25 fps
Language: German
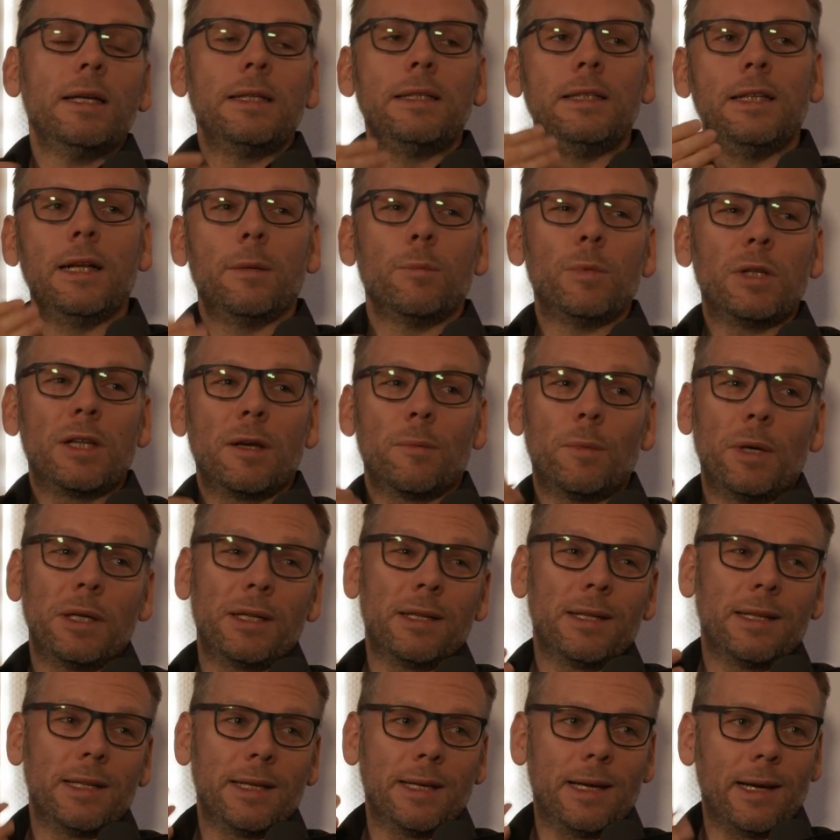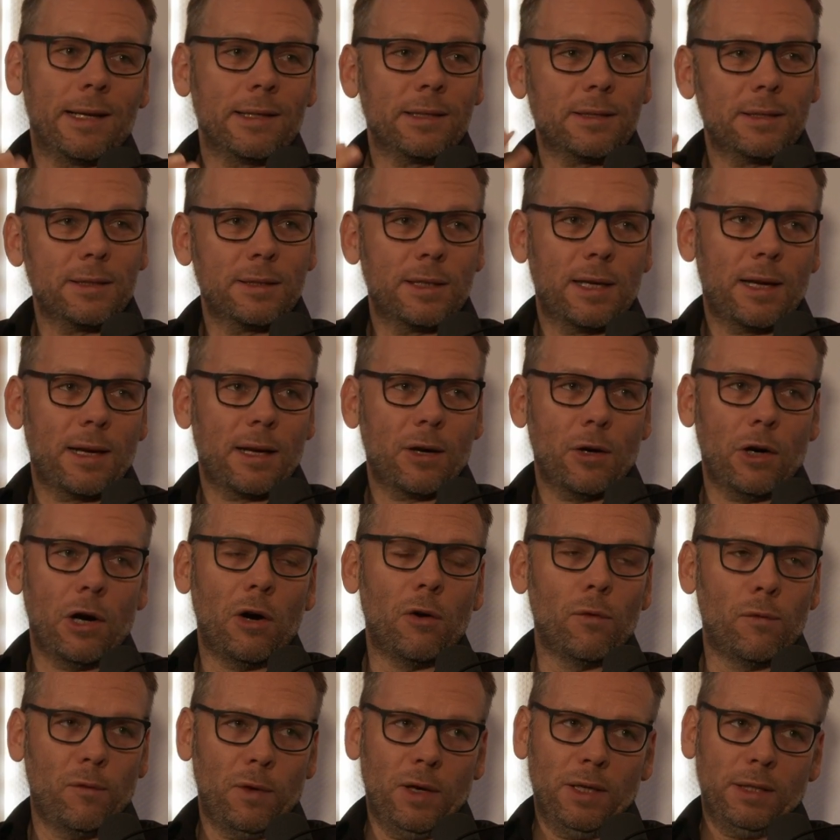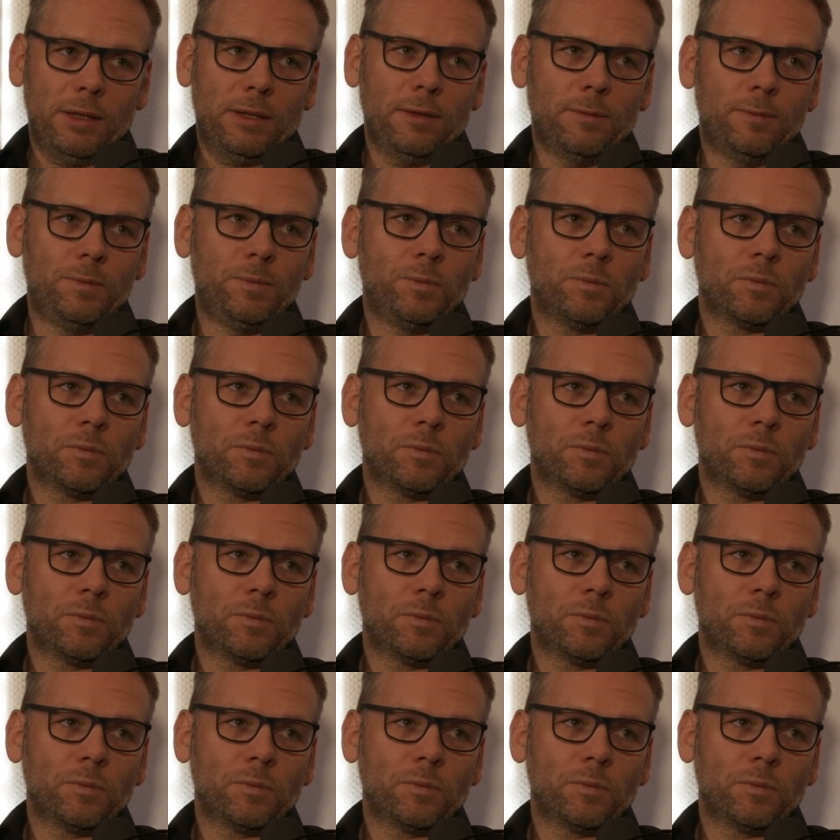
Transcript: die der Mitarbeiter den ganzen Tag aufhat.